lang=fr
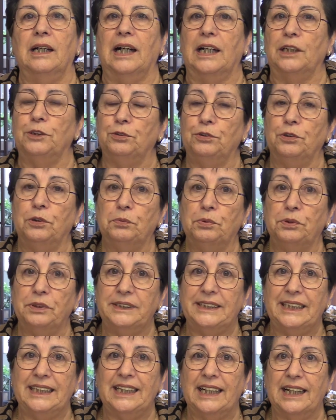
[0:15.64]
À de
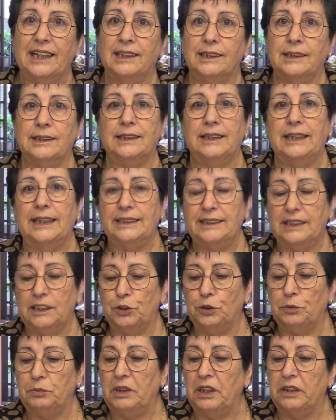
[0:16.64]
nombreux égards, l'année
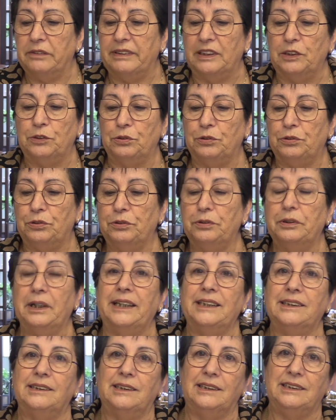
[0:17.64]
2022
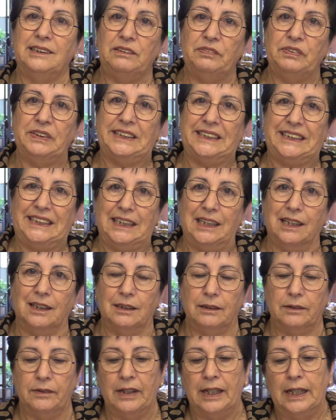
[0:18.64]
a été difficile.
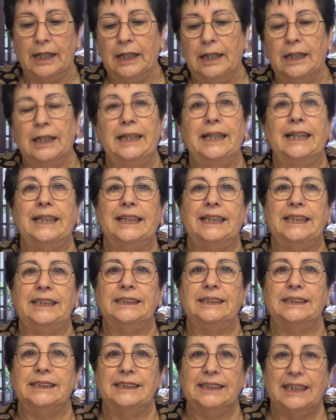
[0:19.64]
Les
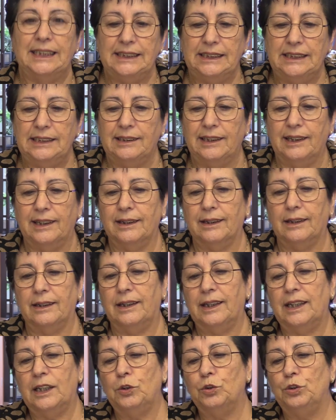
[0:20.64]
crises sanitaires,
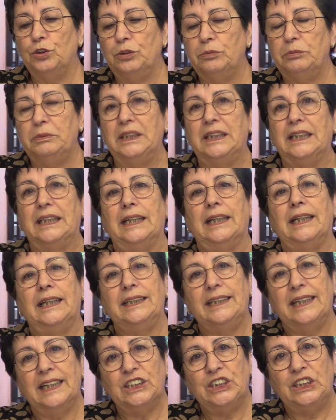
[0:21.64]
économiques
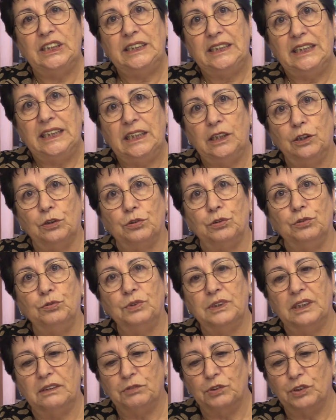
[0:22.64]
et énergétiques que
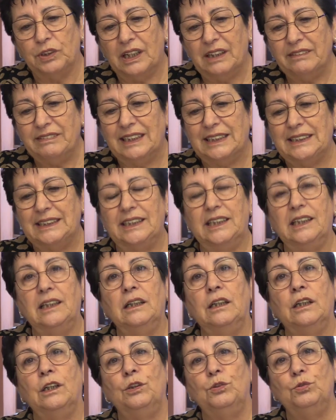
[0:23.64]
nous avons
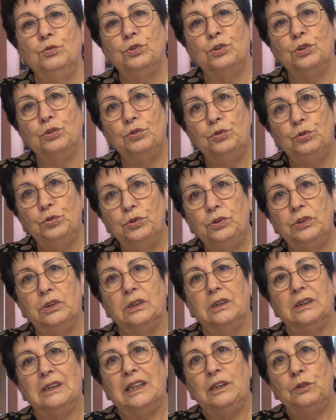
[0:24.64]
traversées nous ont
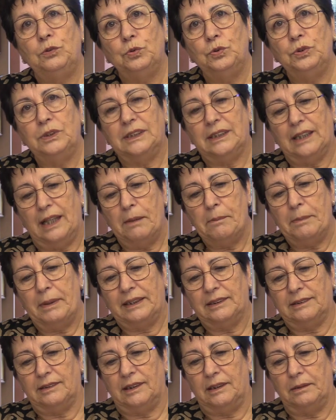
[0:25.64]
toutes et tous
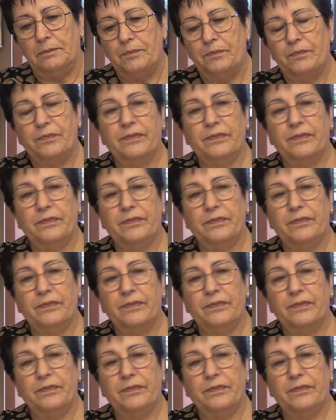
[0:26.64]
impactés.